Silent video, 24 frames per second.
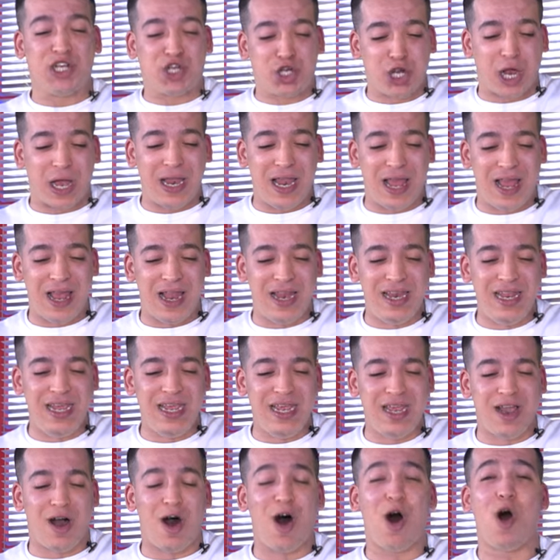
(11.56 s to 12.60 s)

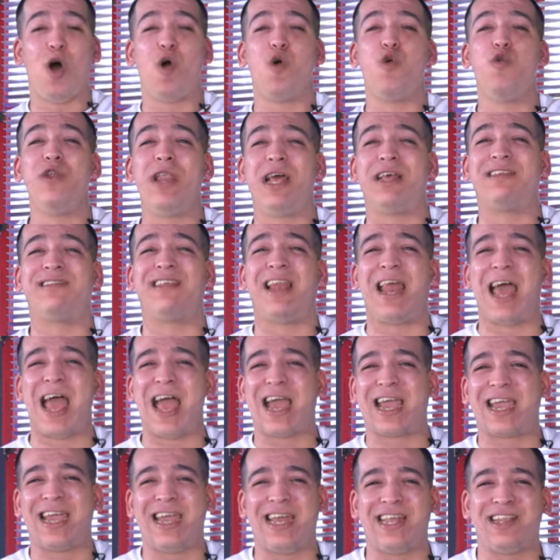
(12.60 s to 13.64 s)
شقلاليه وناس
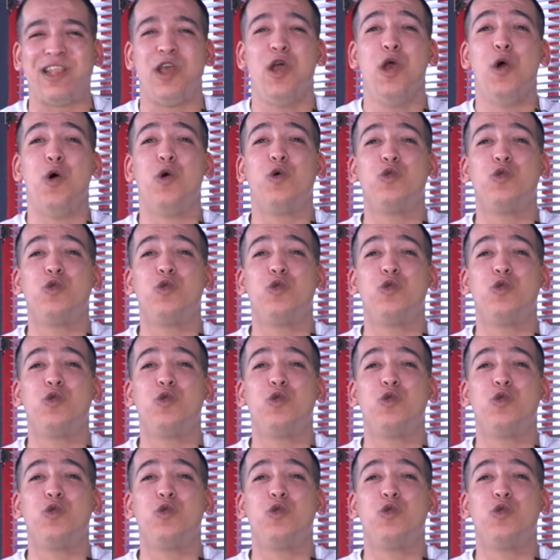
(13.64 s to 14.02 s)
العقيد